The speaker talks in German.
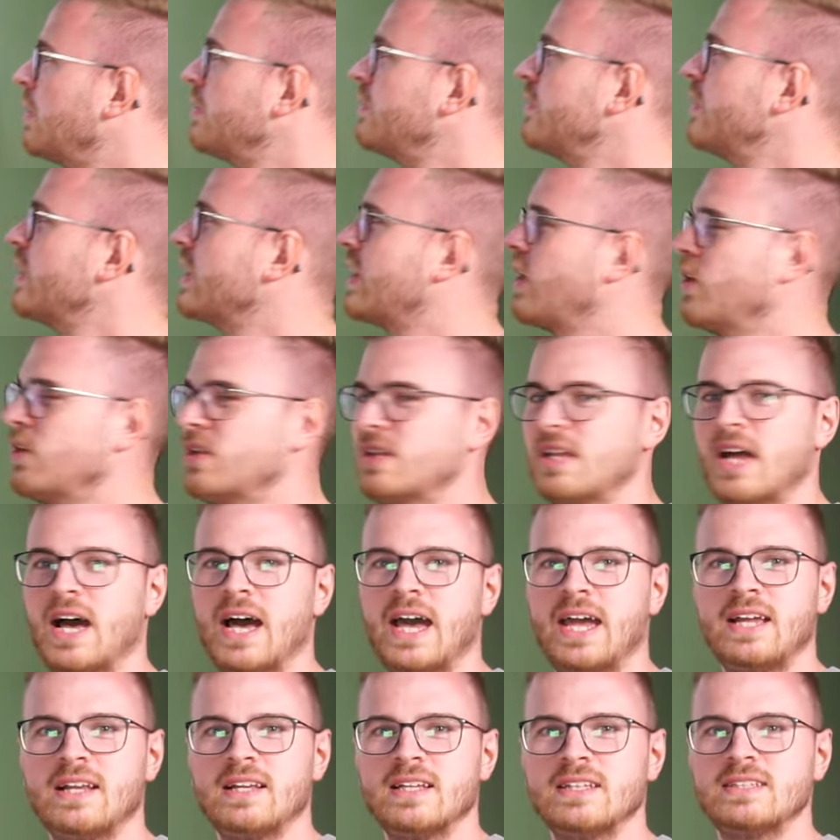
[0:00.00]
Aber wir können
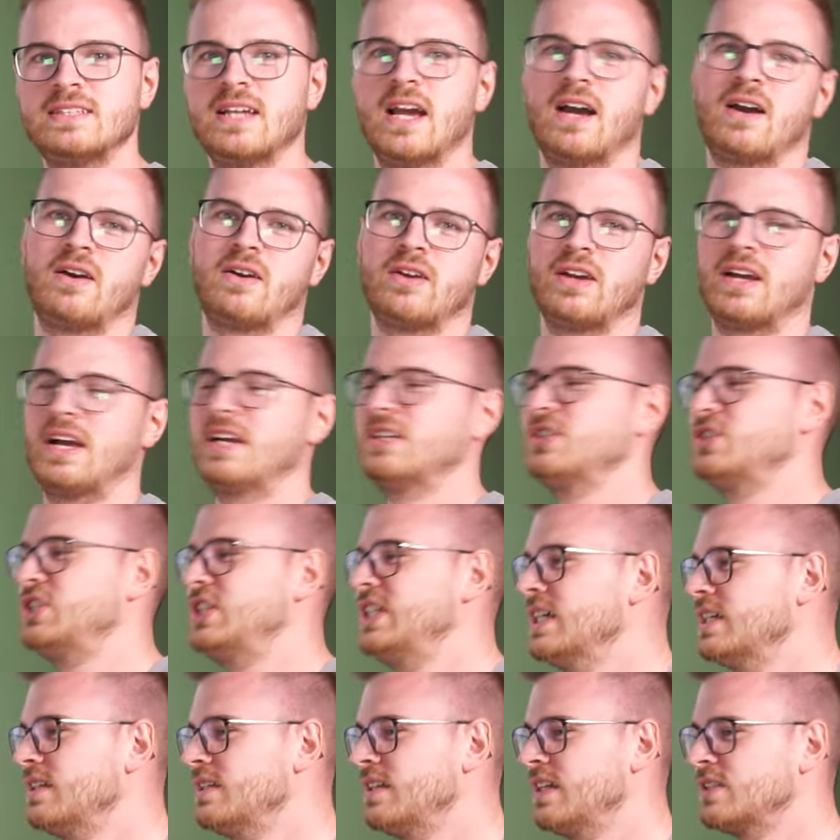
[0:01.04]
da eigentlich ja,
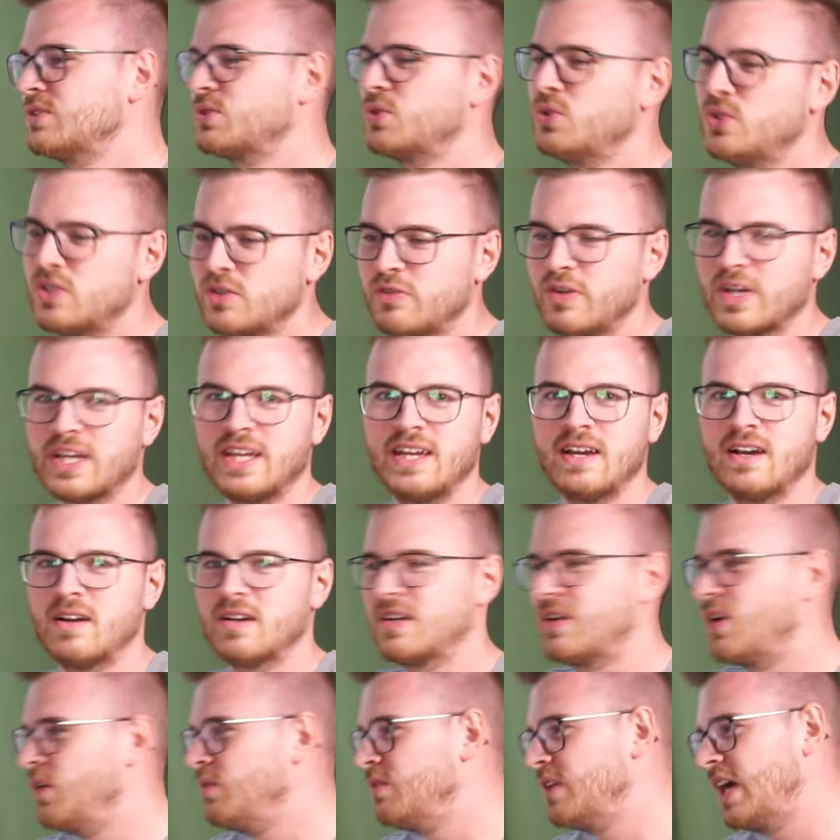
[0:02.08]
rangieren. Also
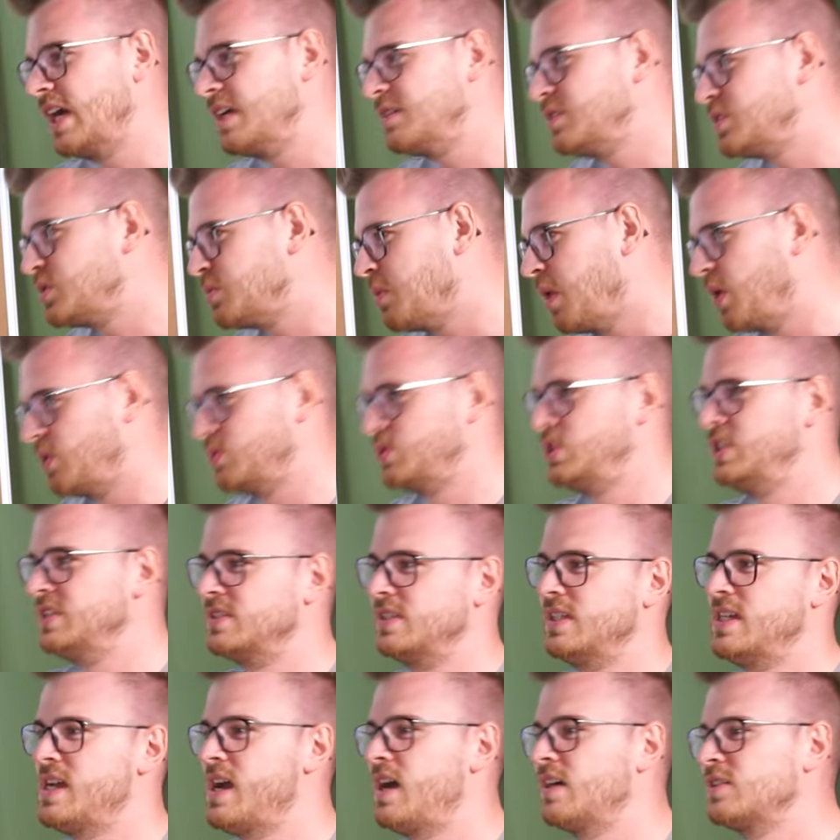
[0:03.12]
Güterverkehr können wir eigentlich schon mal ausschließen.